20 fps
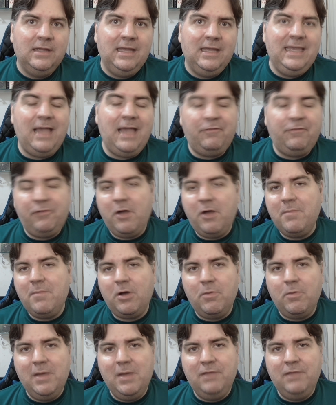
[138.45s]
e a forma
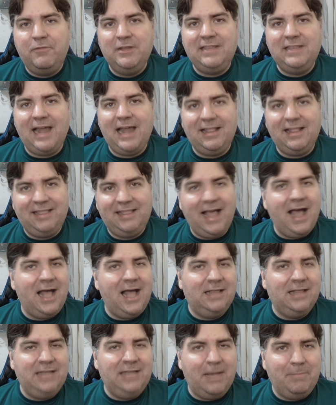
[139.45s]
como ele foi
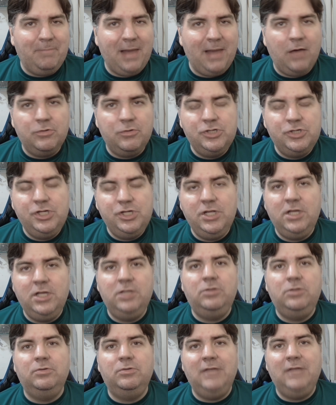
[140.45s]
tratado e
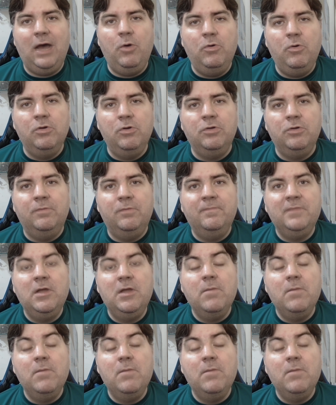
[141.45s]
aplaudido na ONU